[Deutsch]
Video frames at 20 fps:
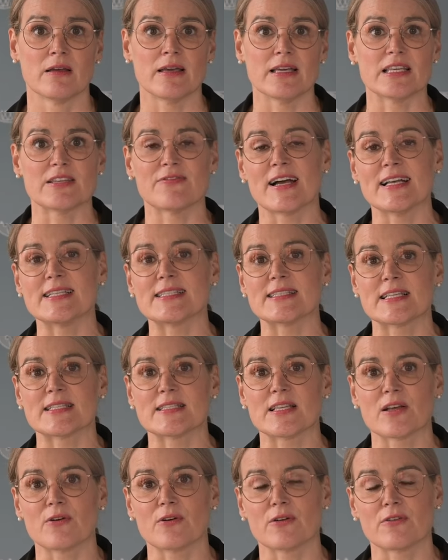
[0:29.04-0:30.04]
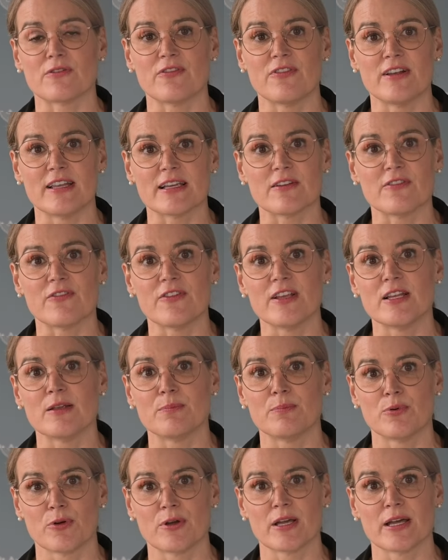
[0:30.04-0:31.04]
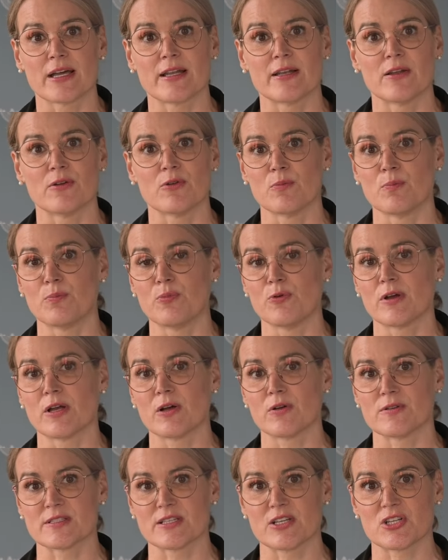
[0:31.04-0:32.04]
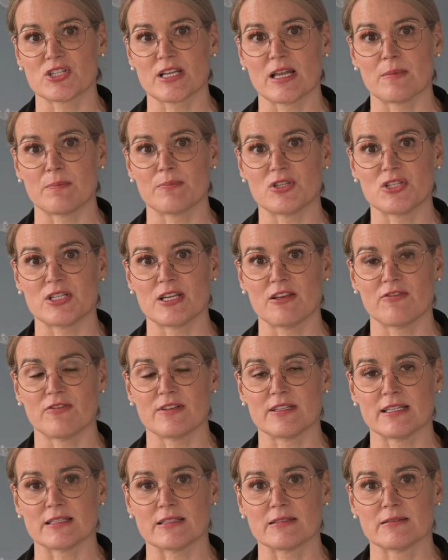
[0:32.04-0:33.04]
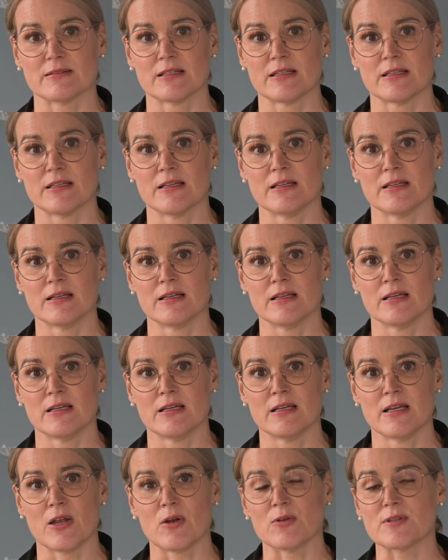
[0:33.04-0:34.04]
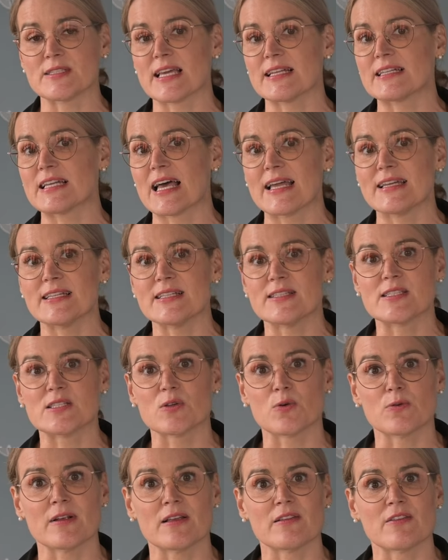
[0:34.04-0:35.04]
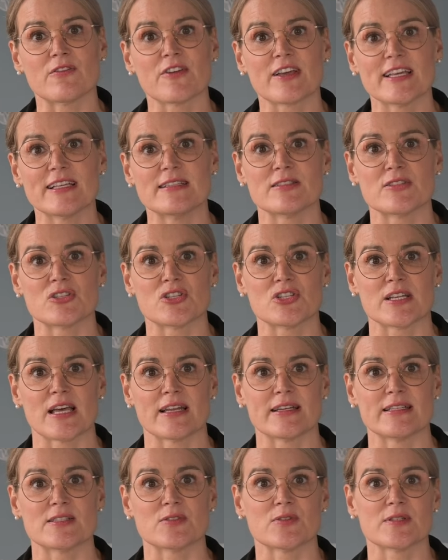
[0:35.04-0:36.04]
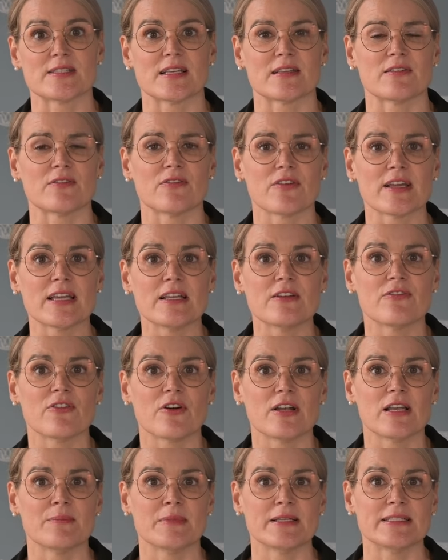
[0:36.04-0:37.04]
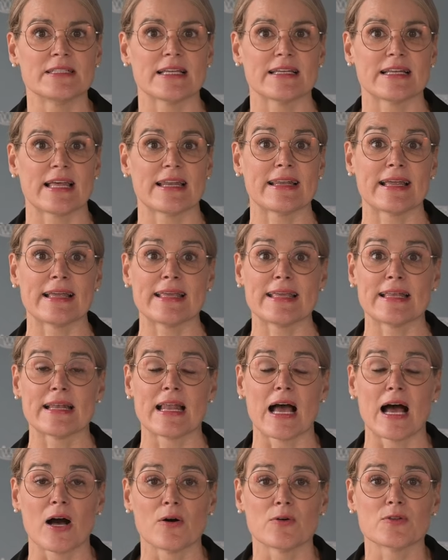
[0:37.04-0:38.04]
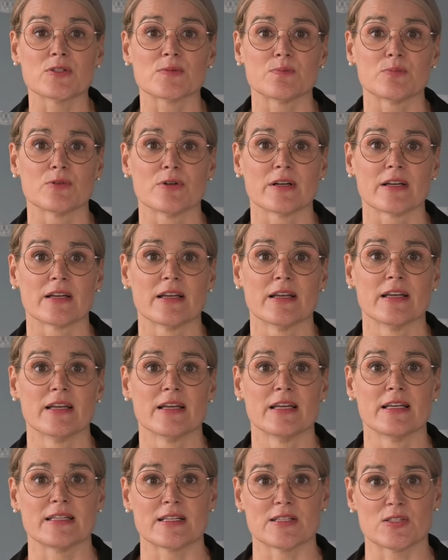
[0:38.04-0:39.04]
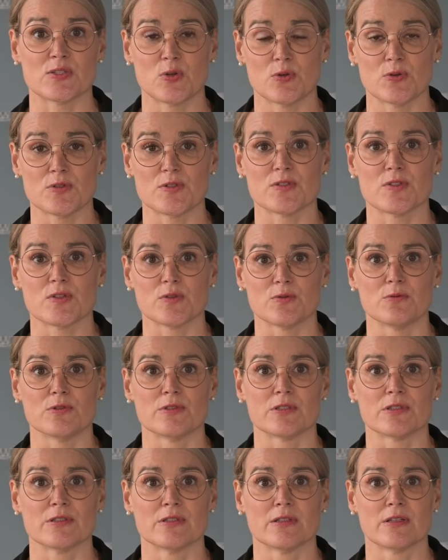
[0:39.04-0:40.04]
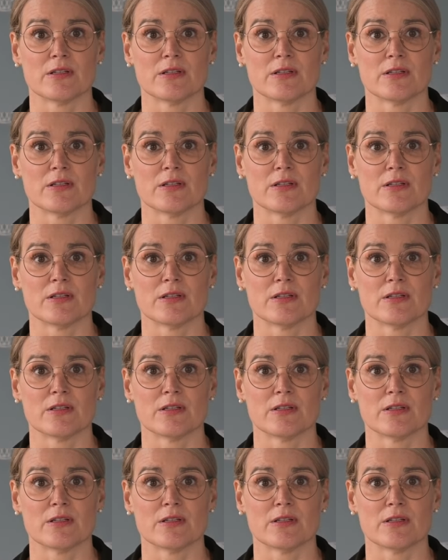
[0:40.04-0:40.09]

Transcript: Ich weiß, dass der Konflikt viele Bürgerinnen und Bürger unserer Stadt beschäftigt. In unserer Tradition als Friedensstadt ist uns das friedvolle Miteinander hier in Augsburg das höchste Gut.